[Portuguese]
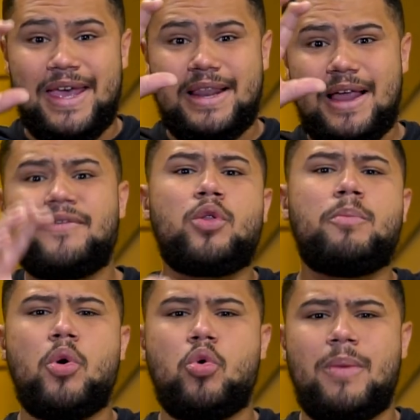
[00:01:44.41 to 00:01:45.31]
e lá fala um
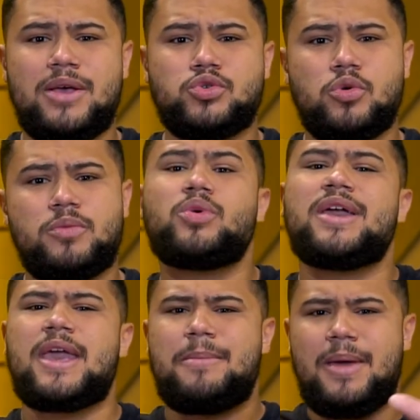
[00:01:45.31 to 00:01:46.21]
pouco mais sobre o
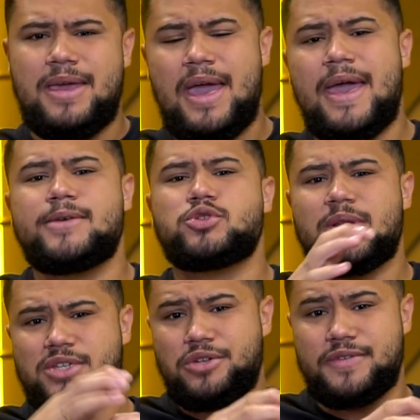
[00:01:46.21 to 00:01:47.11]
que é MRR,
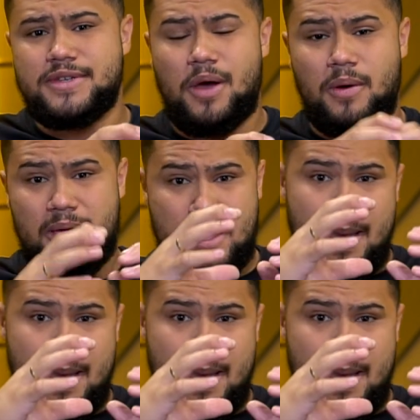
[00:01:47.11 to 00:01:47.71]
sobre essa divisão,